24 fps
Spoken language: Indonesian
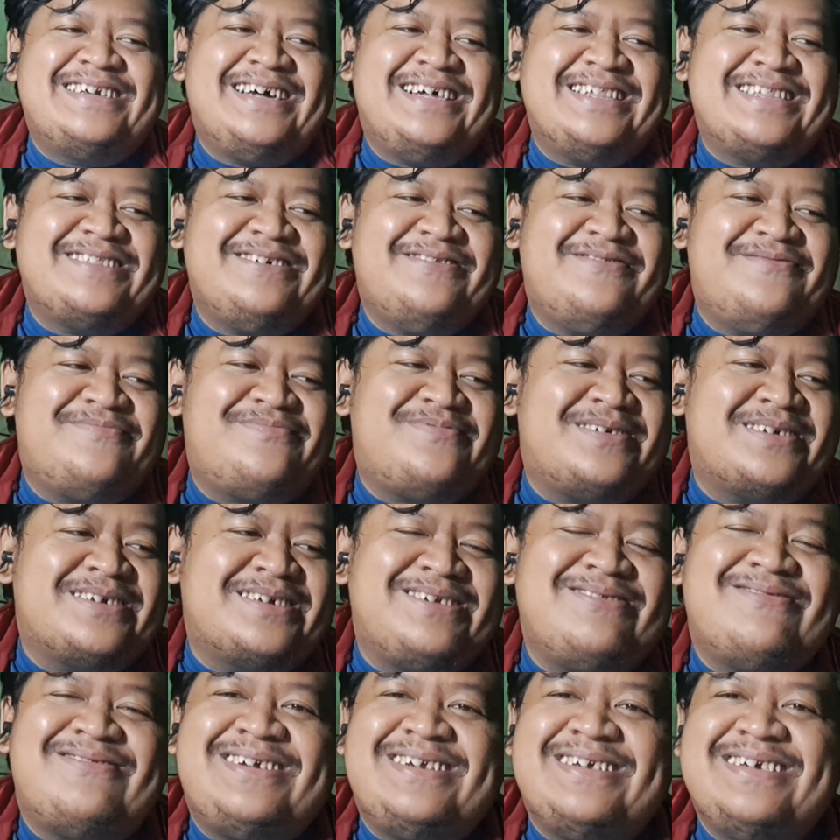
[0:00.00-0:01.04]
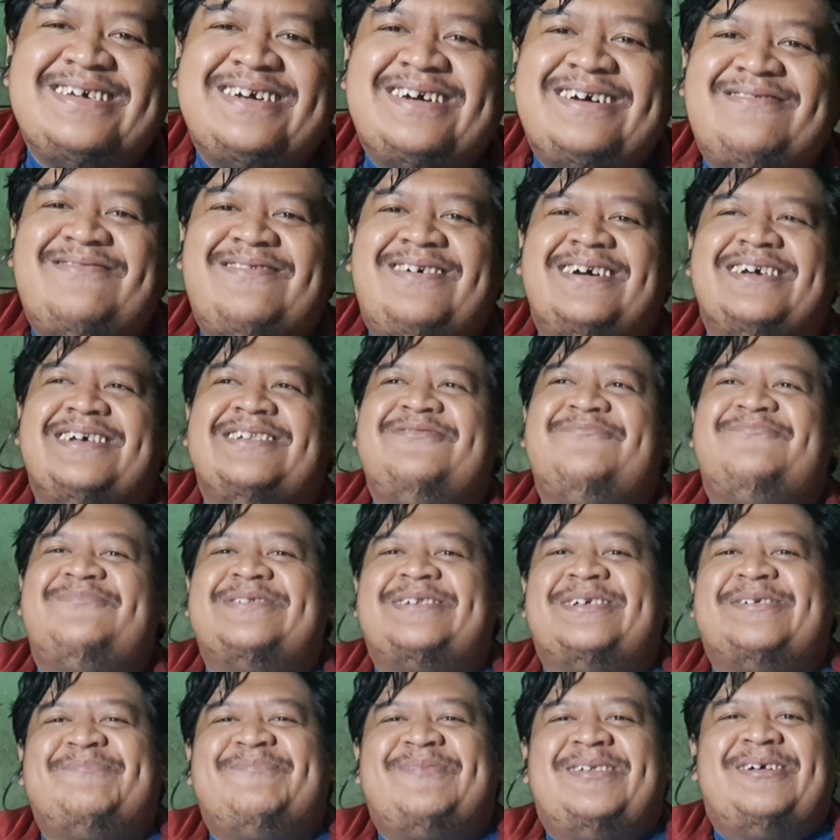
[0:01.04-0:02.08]
atau persluk kali ya. Wah itu
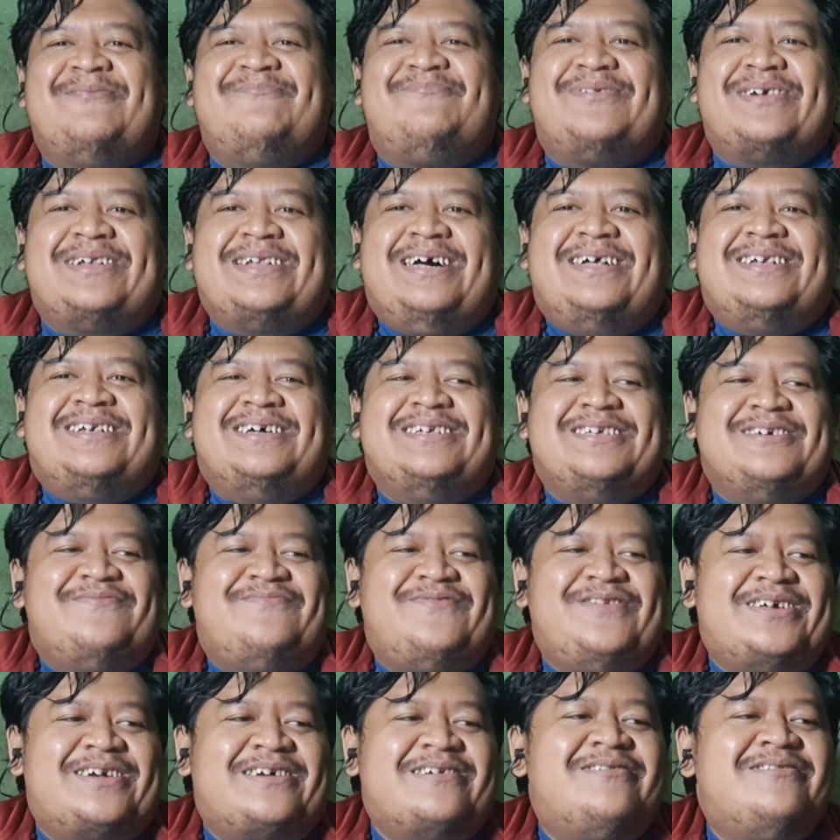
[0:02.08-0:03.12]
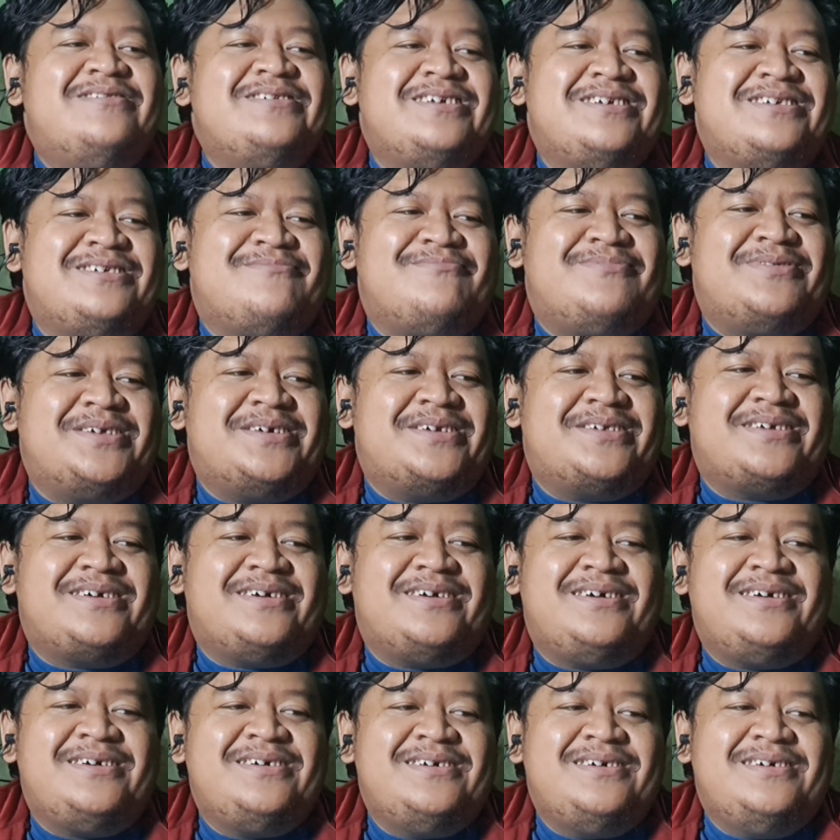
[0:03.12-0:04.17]
penampilan perdananya Virgo sih
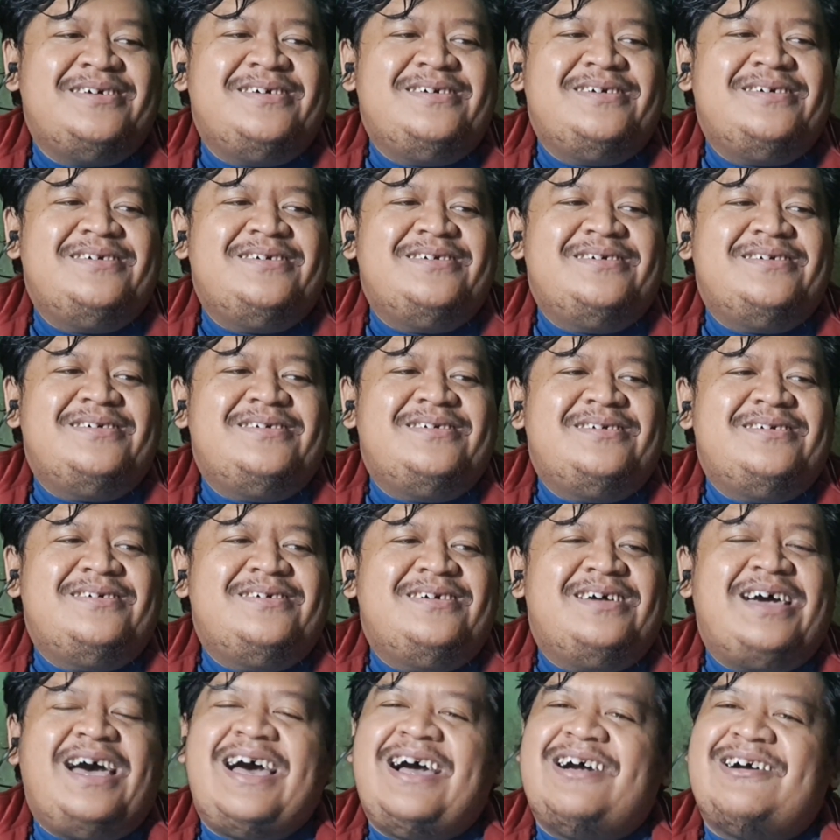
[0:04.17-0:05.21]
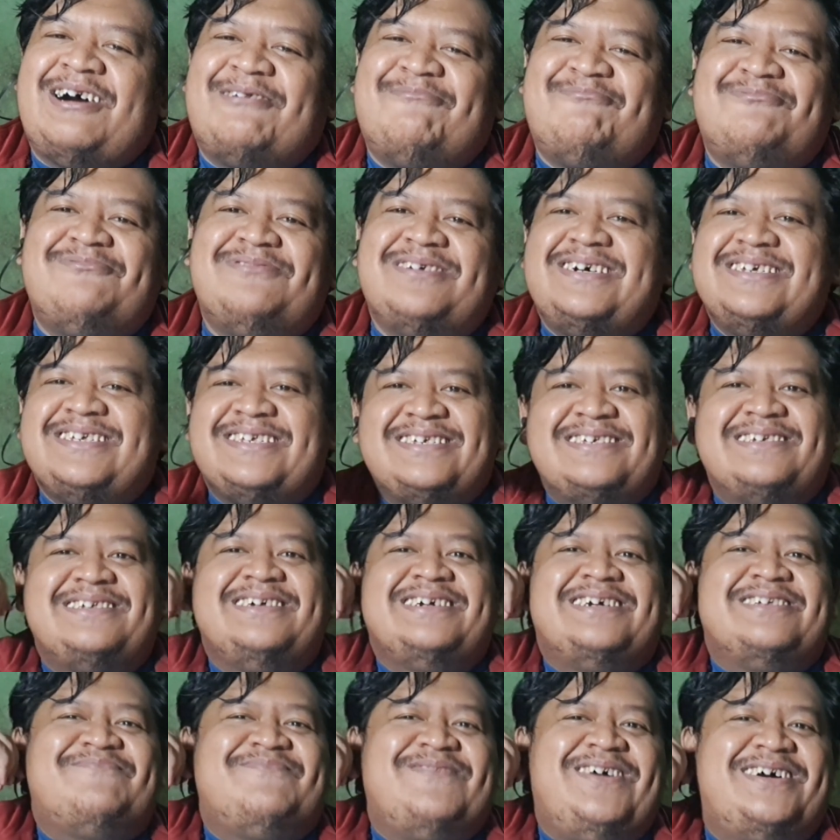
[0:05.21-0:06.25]
sebenarnya. Ah nggak puas
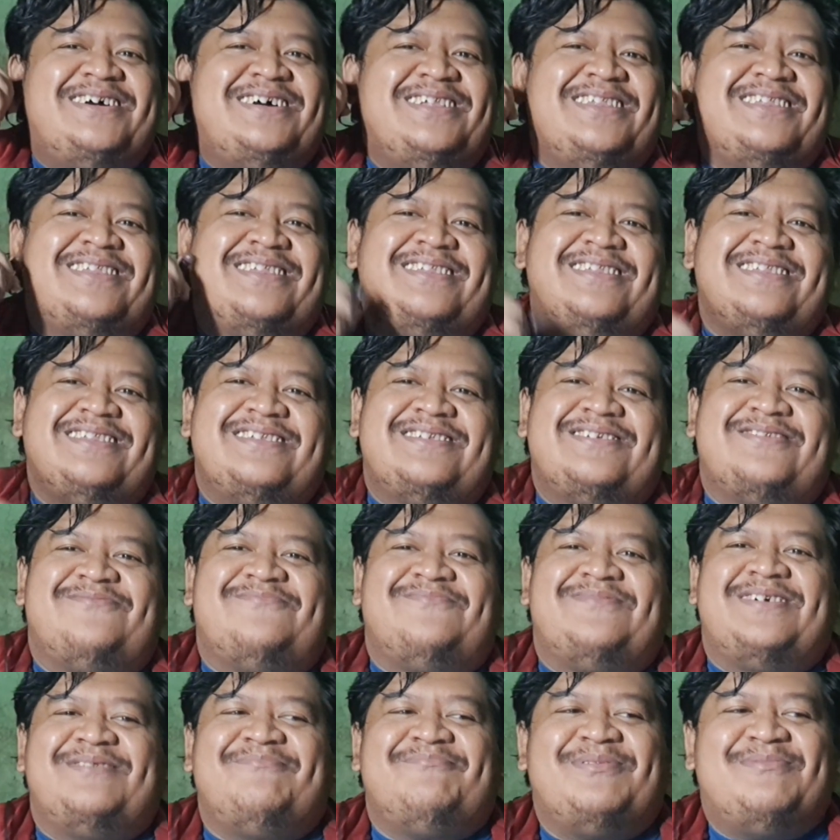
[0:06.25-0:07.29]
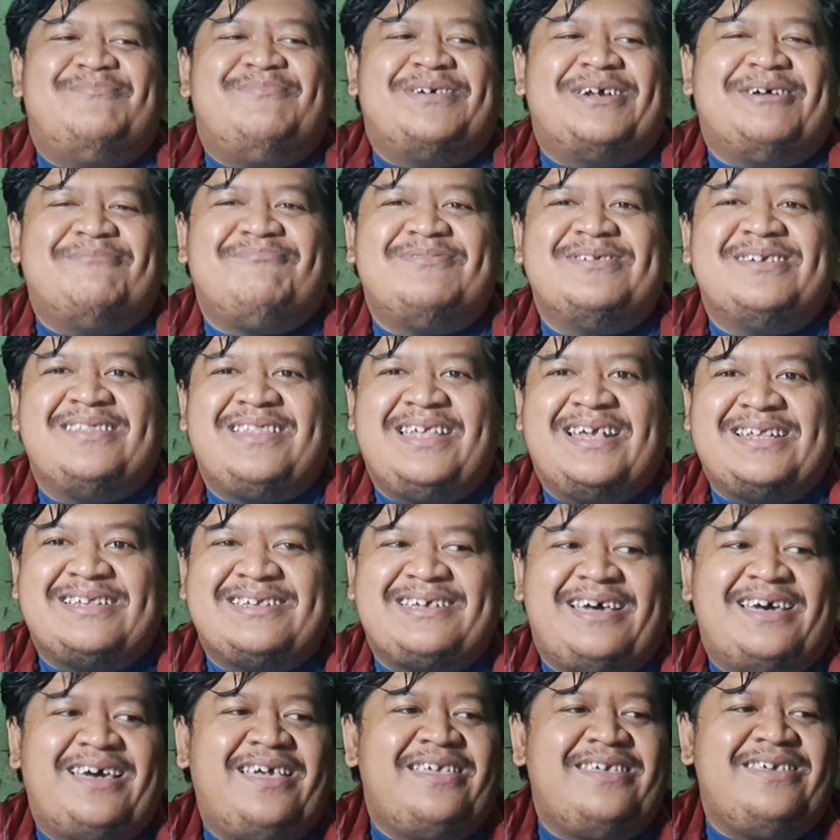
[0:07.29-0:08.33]
sedikit banget cuman beberapa detik
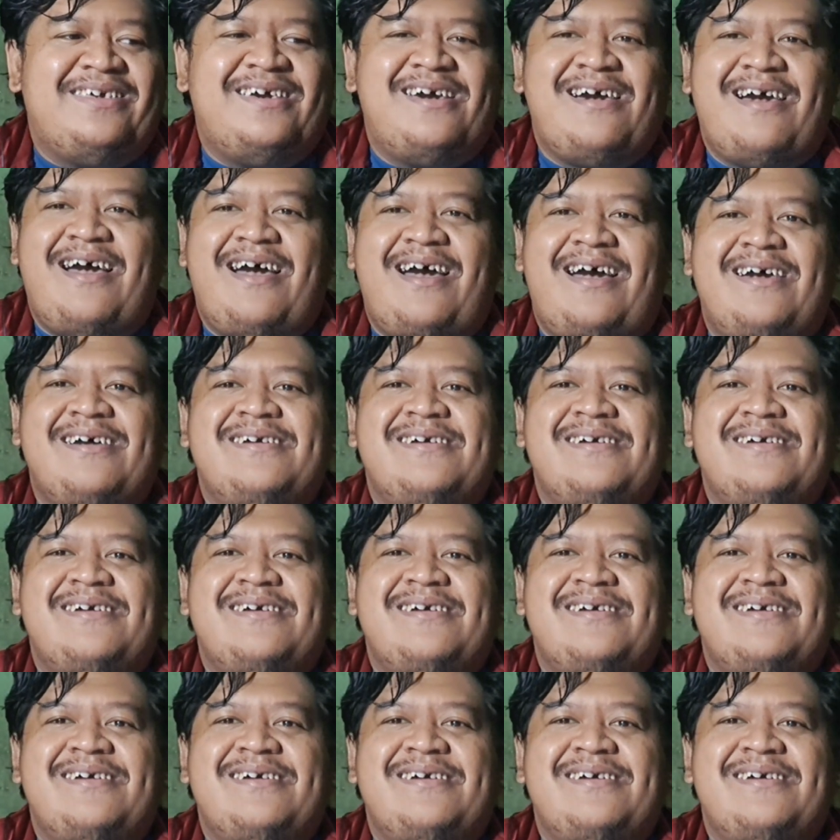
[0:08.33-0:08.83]
saja